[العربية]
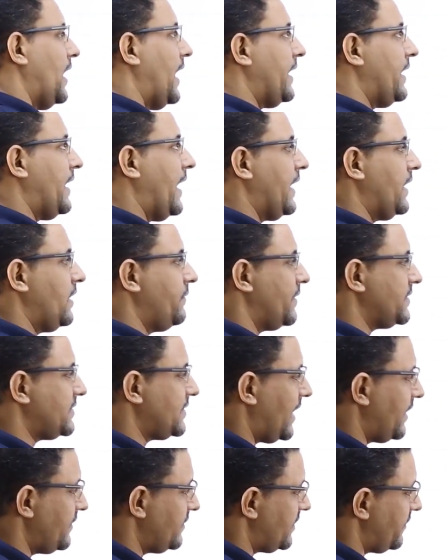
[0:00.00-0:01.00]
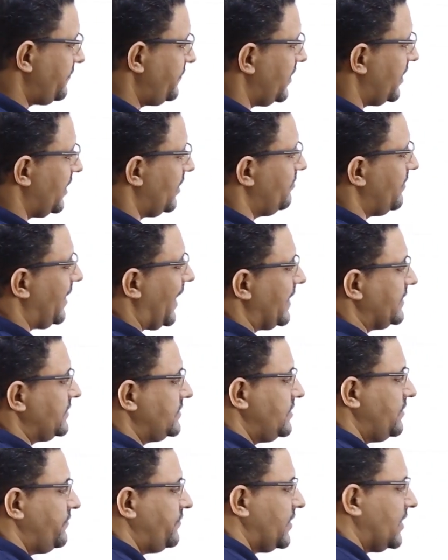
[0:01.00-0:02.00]
انا هاجي مثلا ده في كلمه
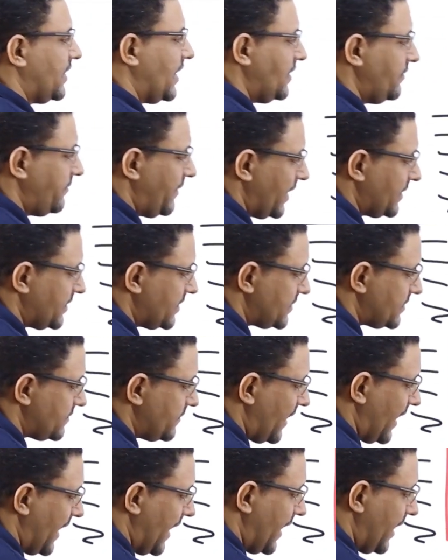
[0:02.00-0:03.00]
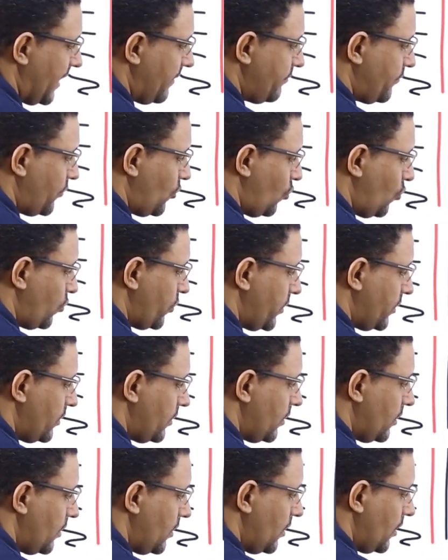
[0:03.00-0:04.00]
عندي في الكلمات اسمها امبلوي
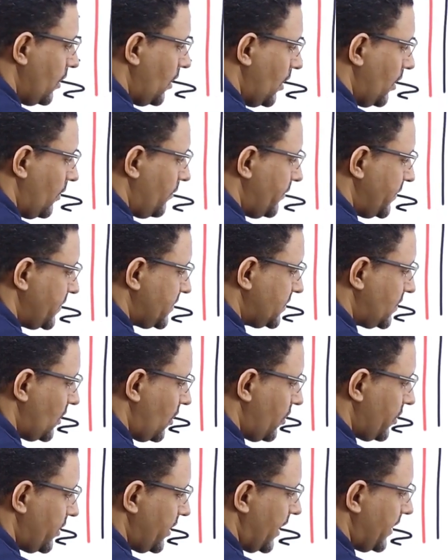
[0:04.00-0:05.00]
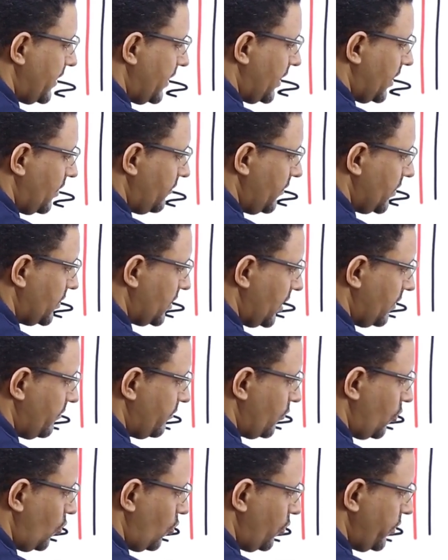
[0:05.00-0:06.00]
مستار يعني كلمه
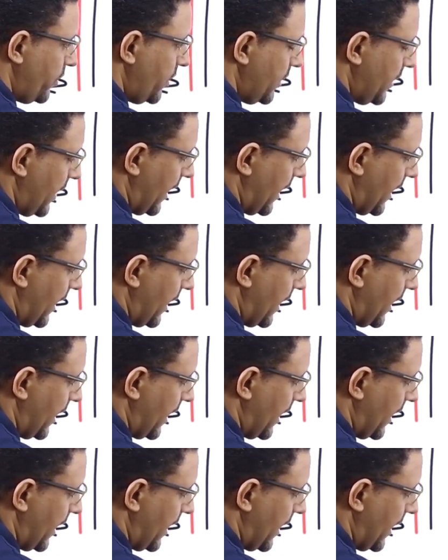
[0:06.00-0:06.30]
امبلوي